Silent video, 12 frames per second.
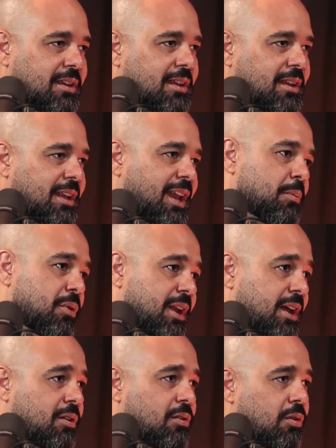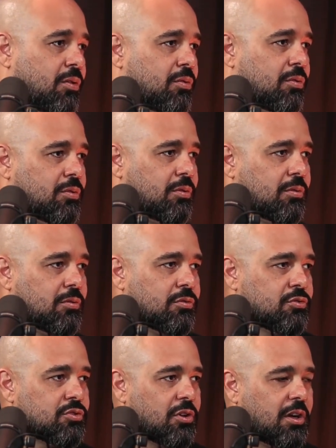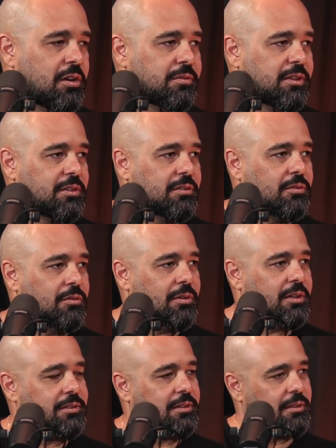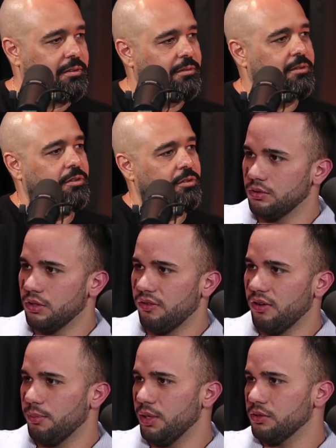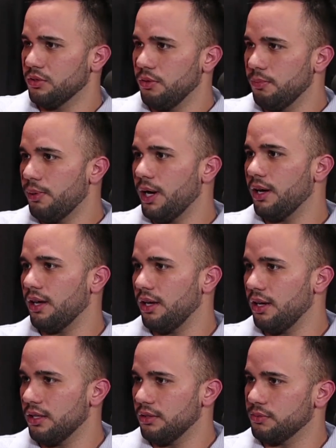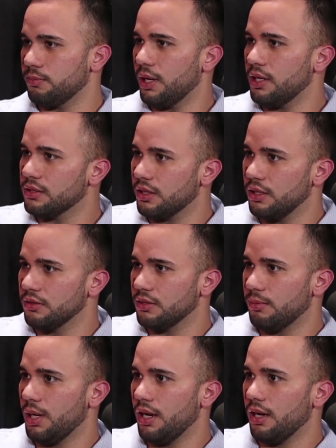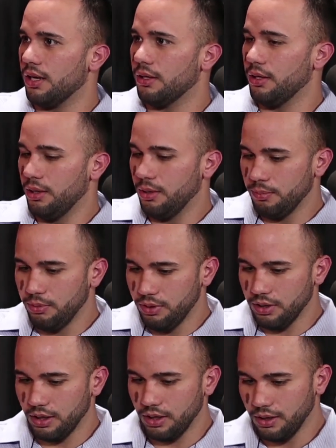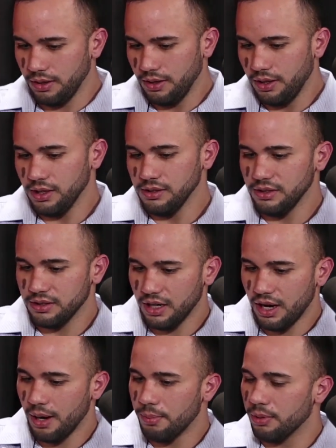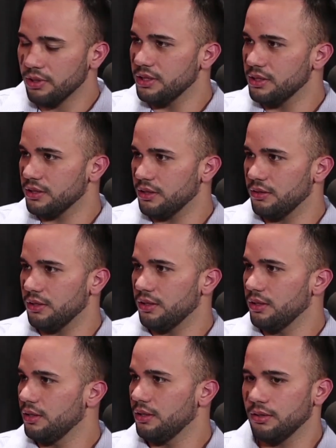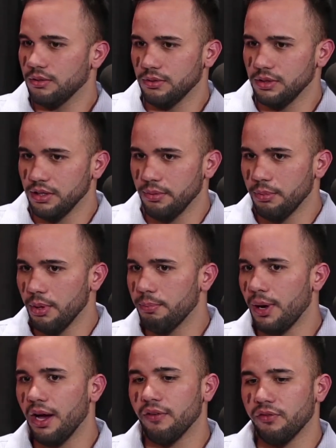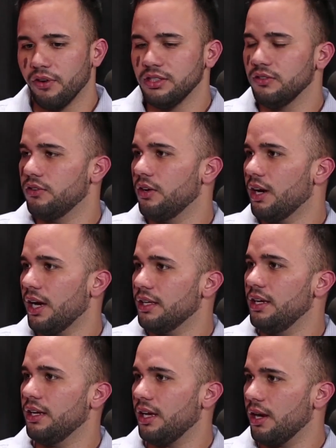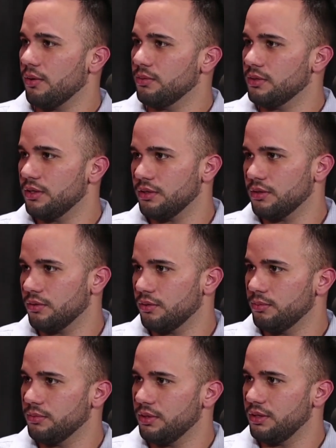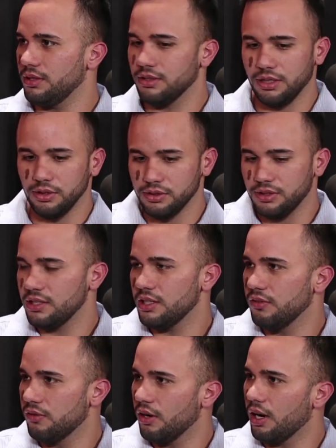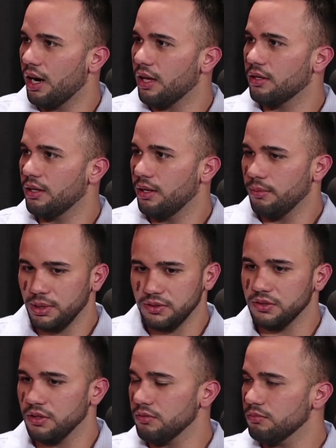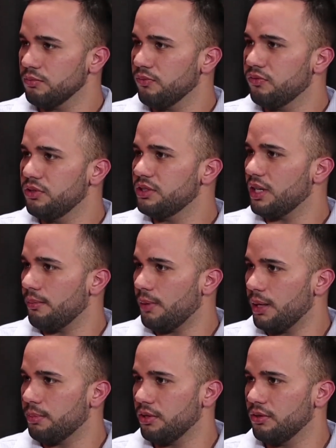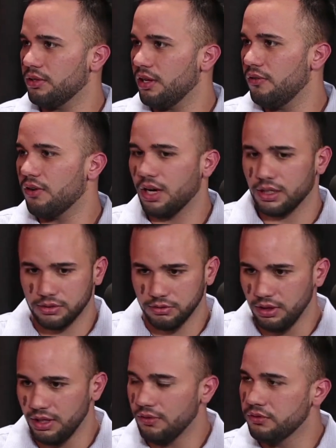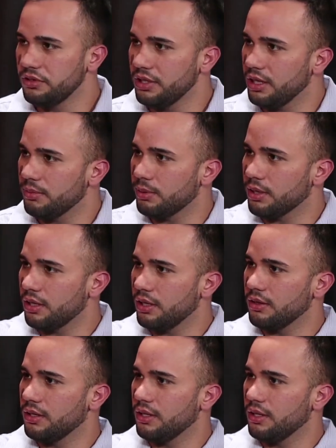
elaborar com o, o jovem? Com o jovem, com o jovem, a menos que o pai queira, os pais queiram trabalhar. Né? Porque existe a, a projeção, né? Um exemplo, meu pai foi advogado, ele quer, como você, como você disse, que eu seja advogado. Mas às vezes eu não fui chamado, porque eu não tenho a vocação, não levo jeito para aquilo.